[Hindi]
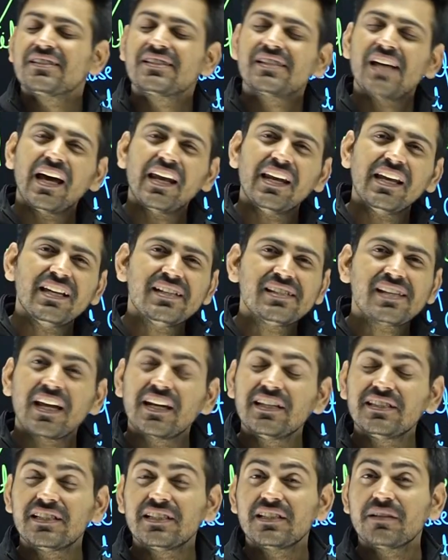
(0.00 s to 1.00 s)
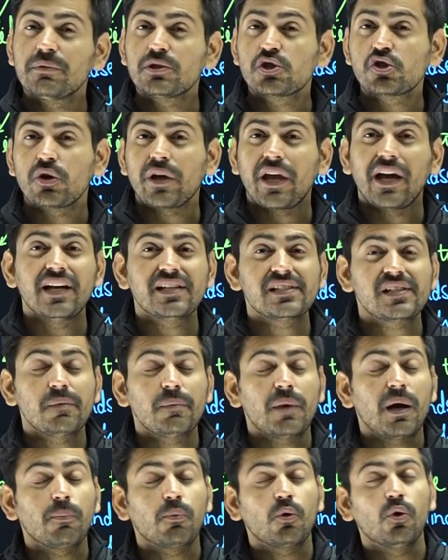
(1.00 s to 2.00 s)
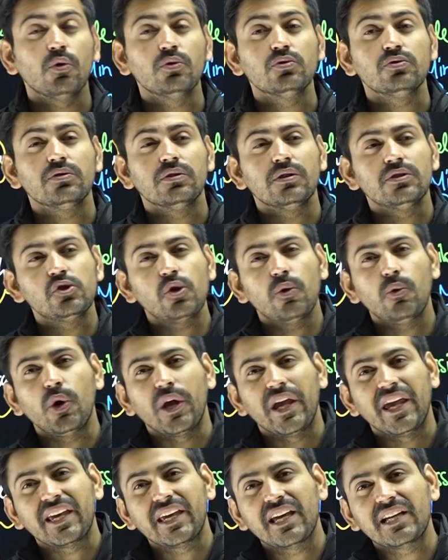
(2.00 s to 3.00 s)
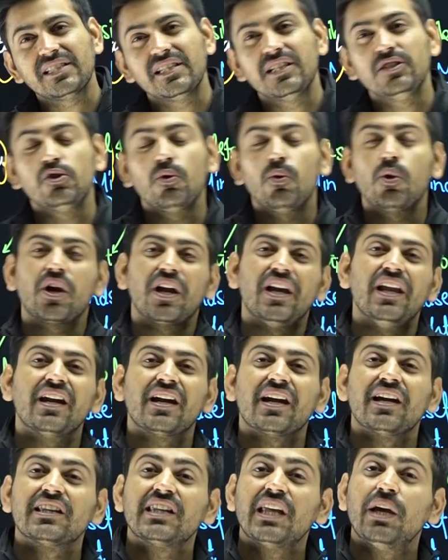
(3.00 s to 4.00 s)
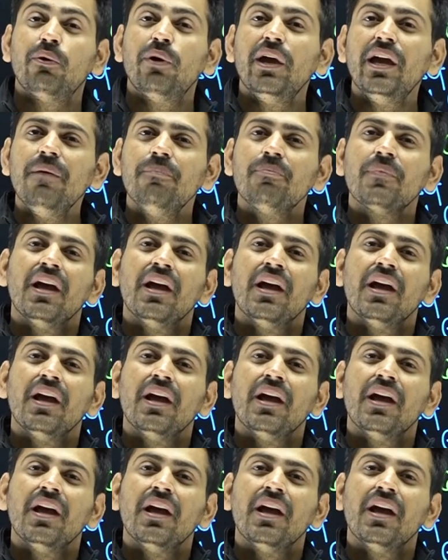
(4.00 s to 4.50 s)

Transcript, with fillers: सारी की सारी चीजें बच्चों यहां से मैं आपको जो वो एक एक चीज जो वो क्लियर करते हुए